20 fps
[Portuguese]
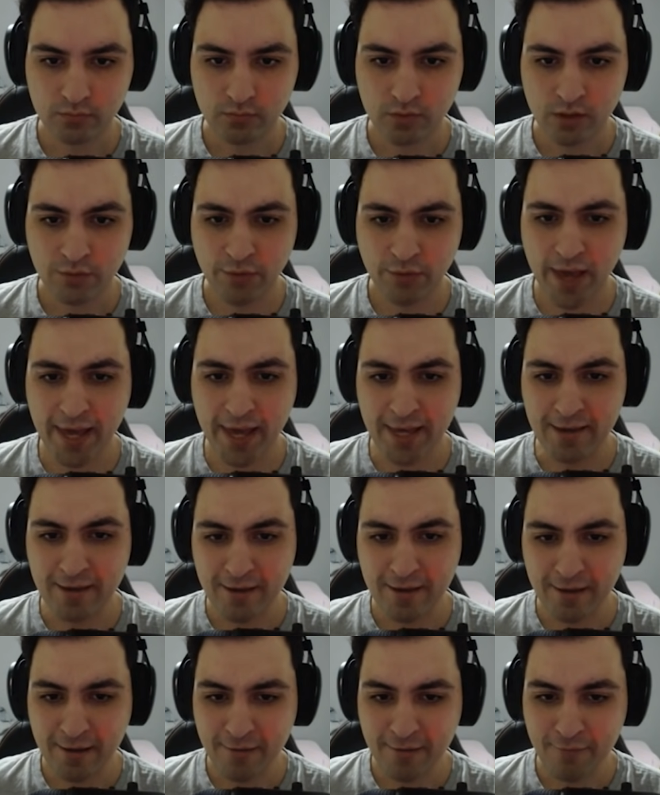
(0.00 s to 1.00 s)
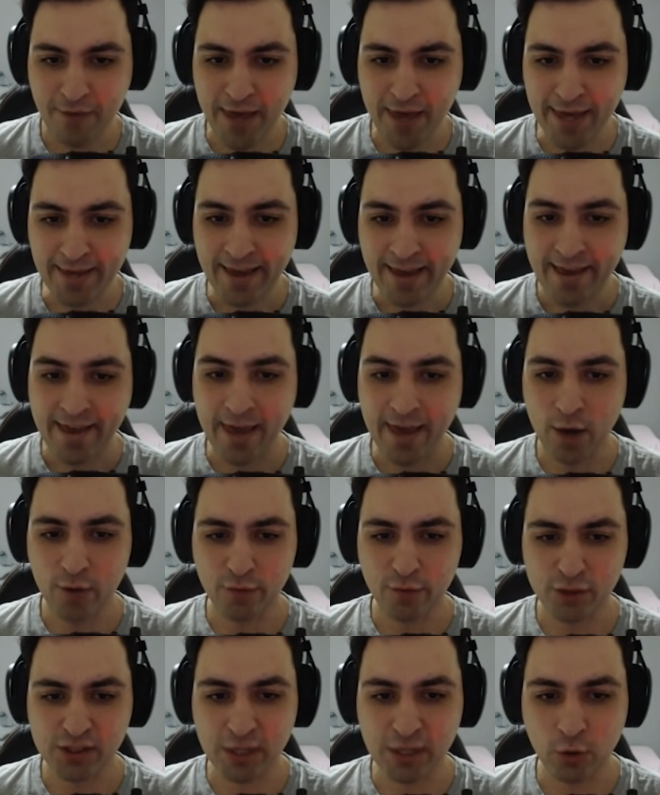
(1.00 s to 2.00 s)
Vem. Vem! Eu e
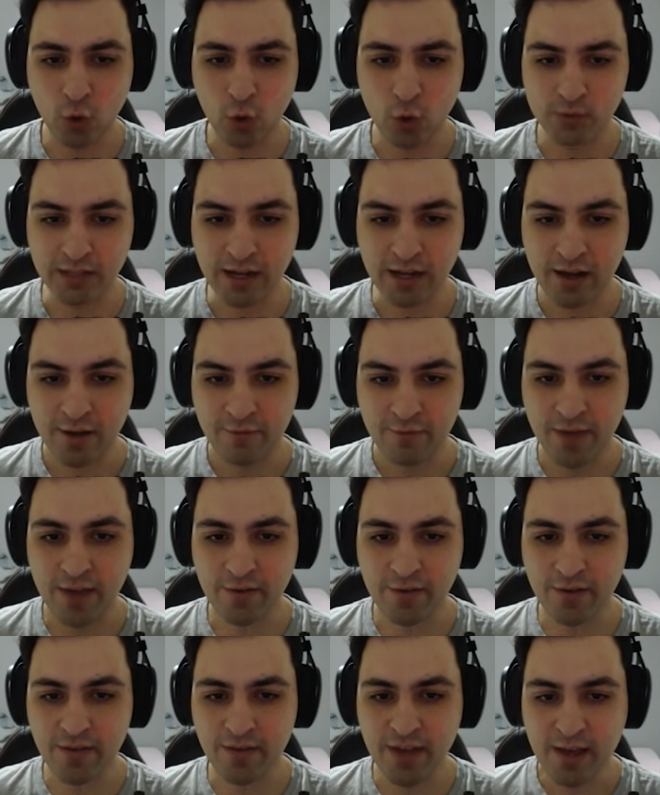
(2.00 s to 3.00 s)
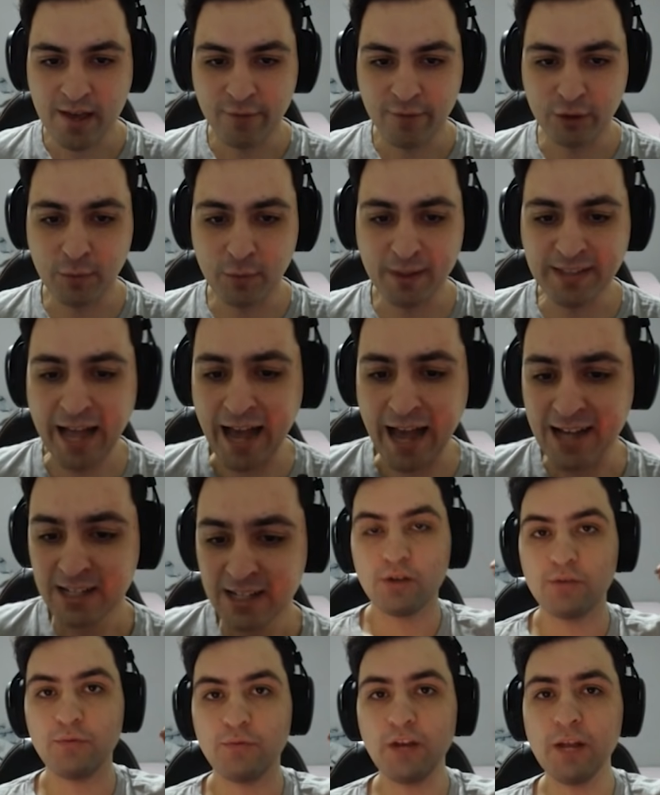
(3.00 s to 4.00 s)
você contra! Vem, vem, vem! Vou te matar!
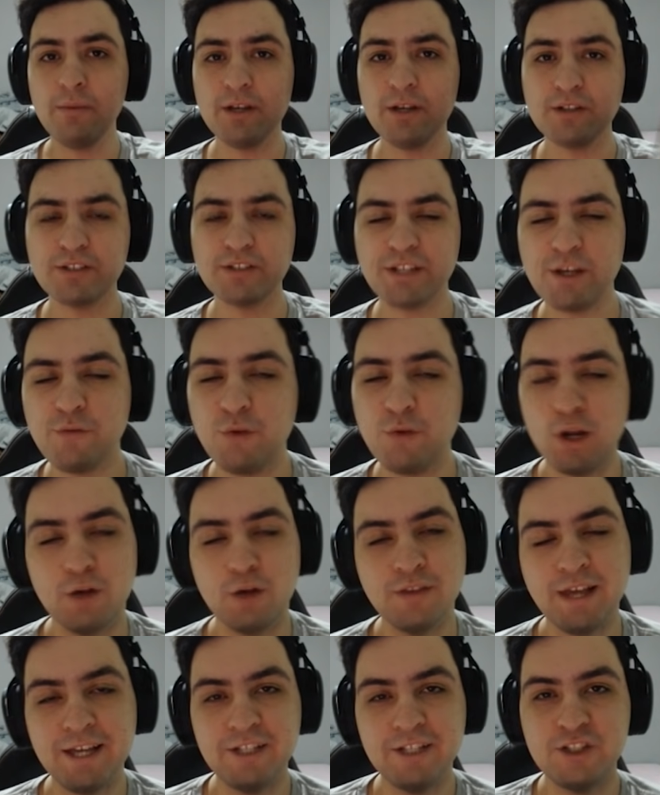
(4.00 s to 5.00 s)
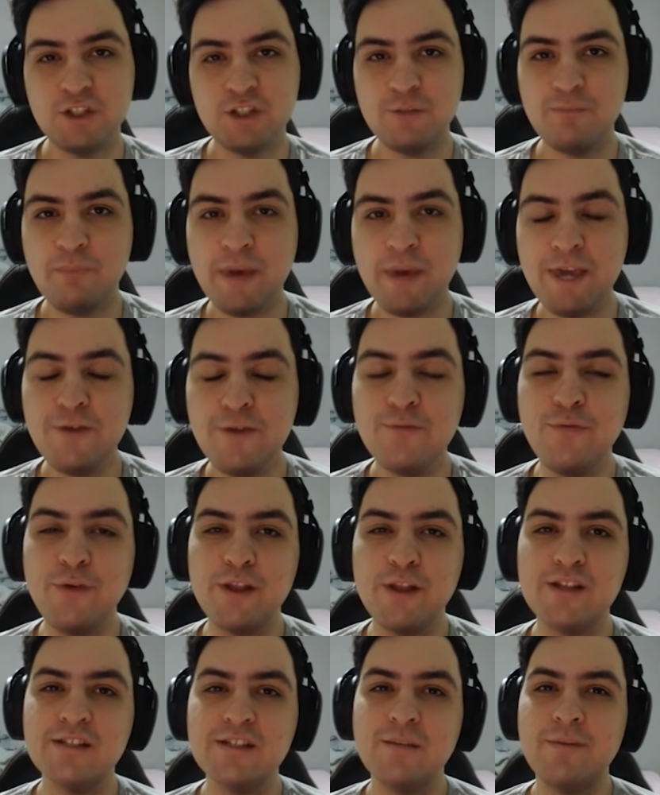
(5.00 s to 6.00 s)
Fala amigos, aqui é o Knight,
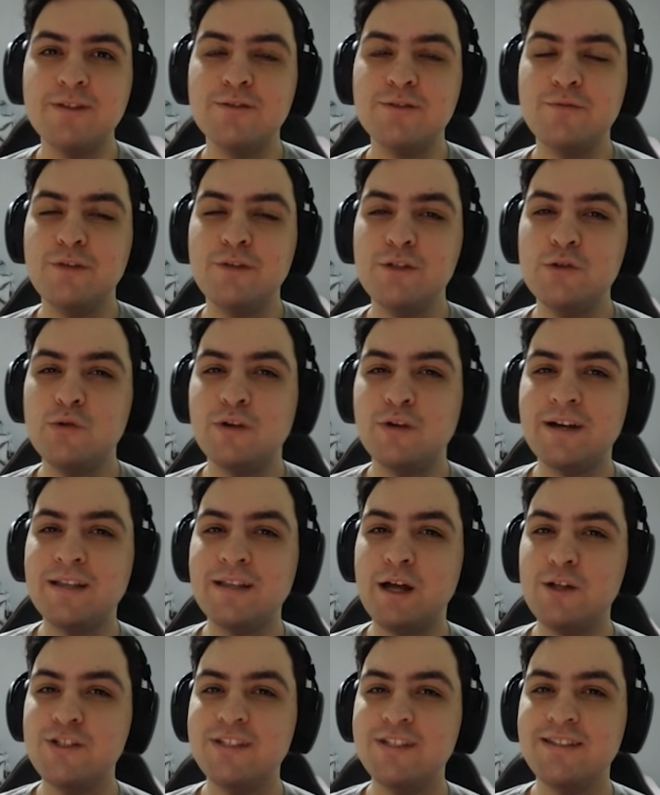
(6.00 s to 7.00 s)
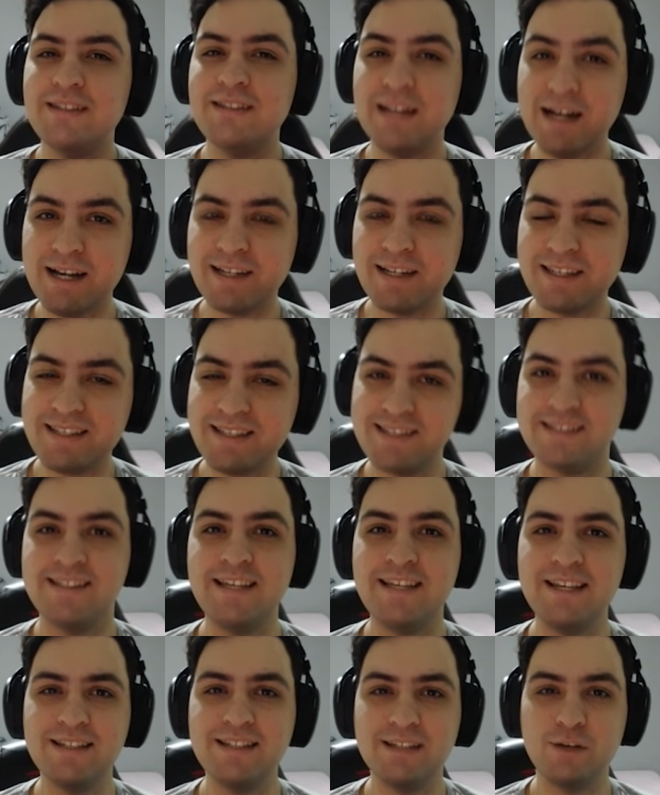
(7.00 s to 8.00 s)
bem-vindos a mais um vídeo no canal de Duck
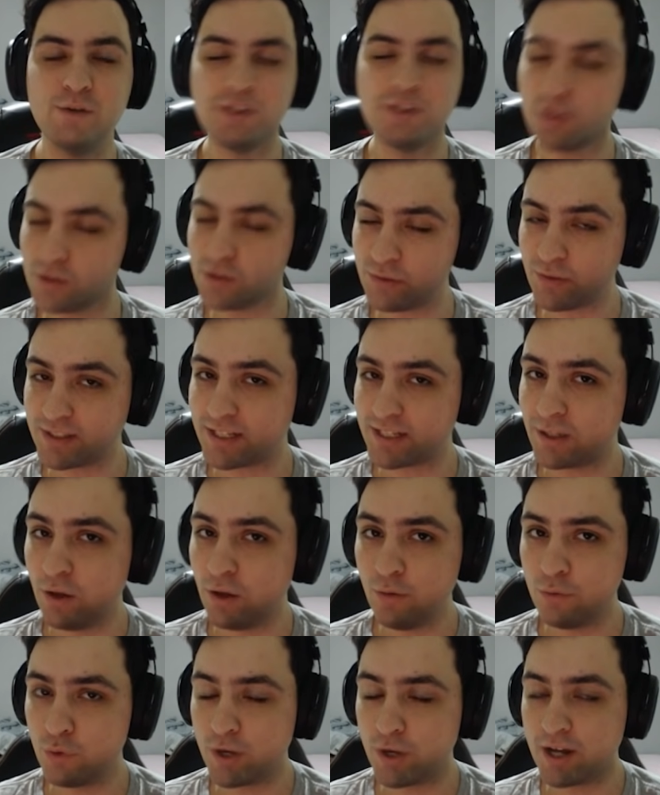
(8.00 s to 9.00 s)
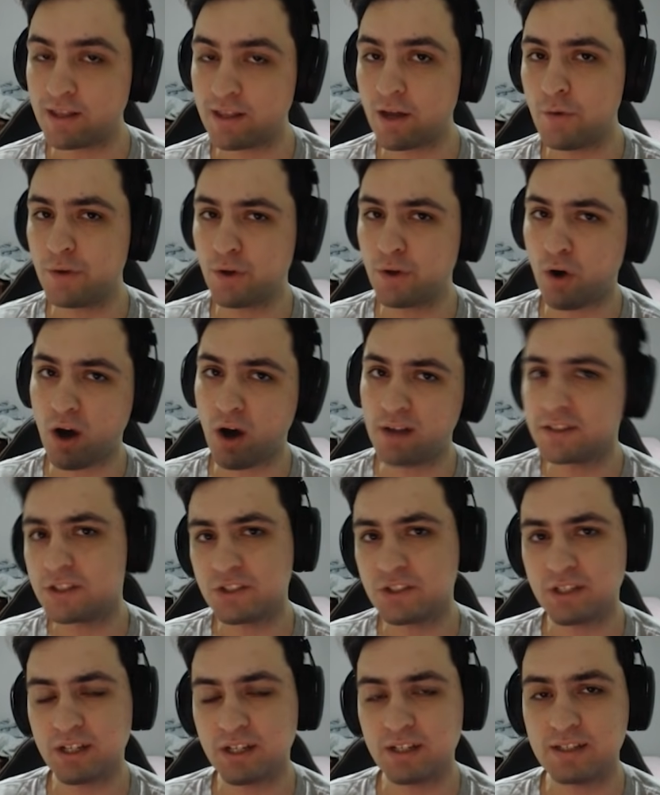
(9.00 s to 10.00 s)
Season. Então se você é novo no canal e gosta
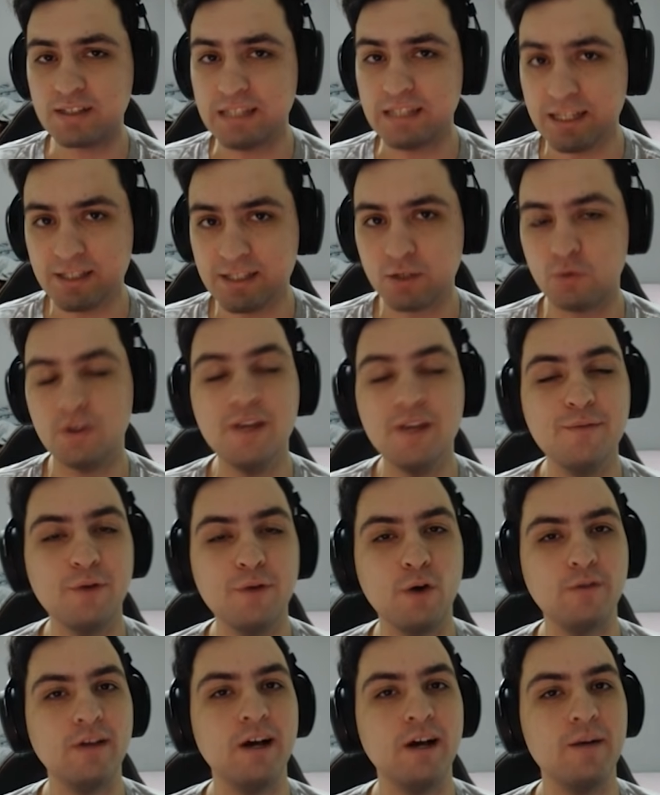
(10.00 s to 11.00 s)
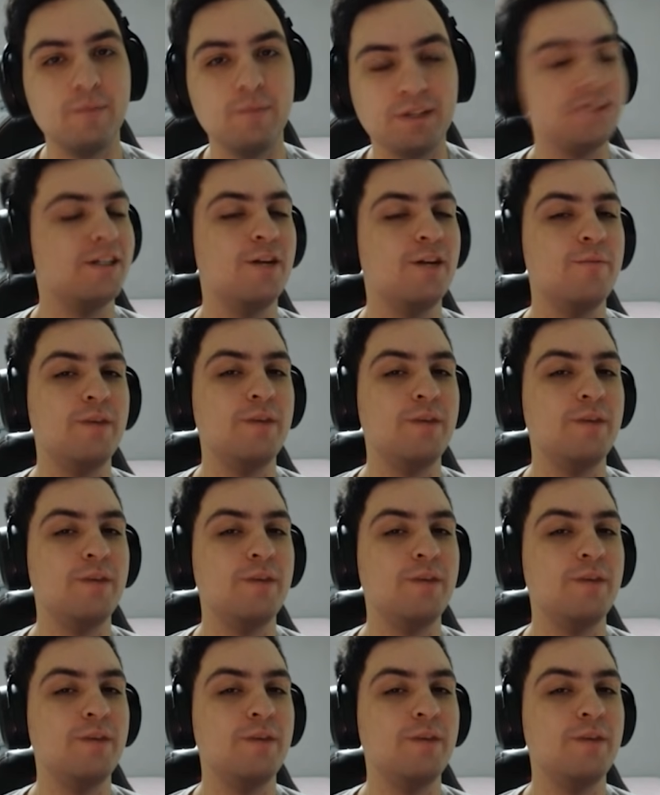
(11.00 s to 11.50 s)
de Duck Season, Evil Nun, Mr.